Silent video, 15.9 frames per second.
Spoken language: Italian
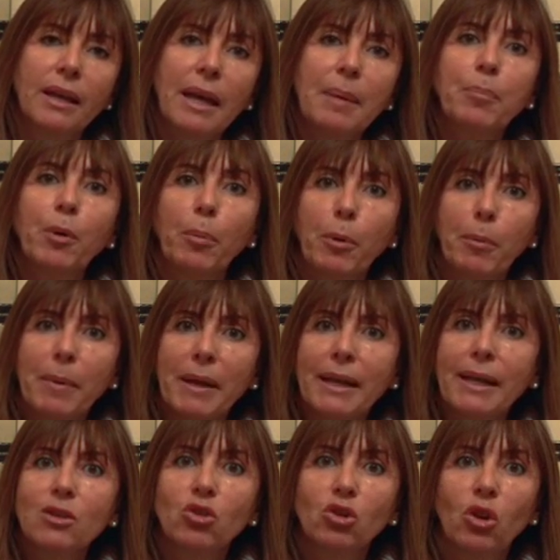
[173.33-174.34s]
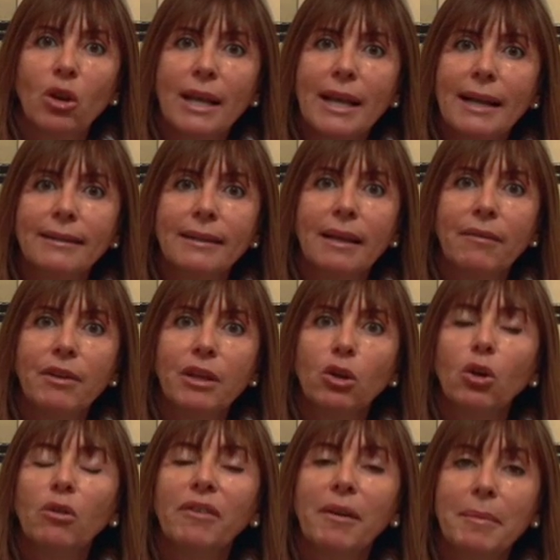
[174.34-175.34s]
che proprio perché sono legate da
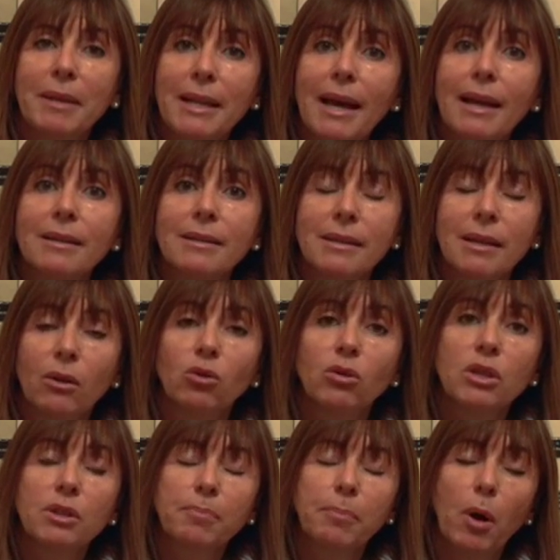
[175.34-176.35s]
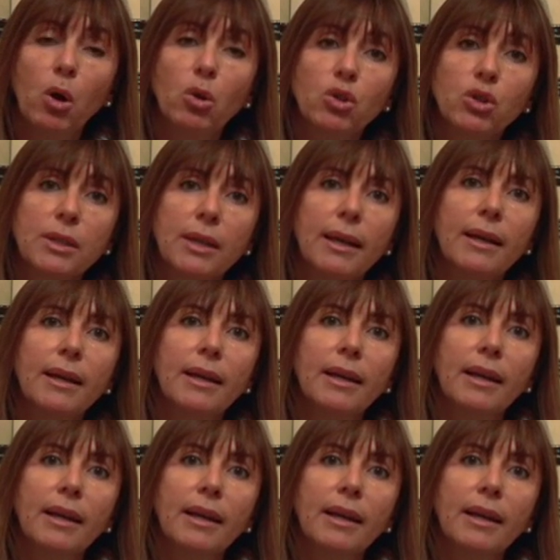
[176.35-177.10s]
vincolo familiare siano disposte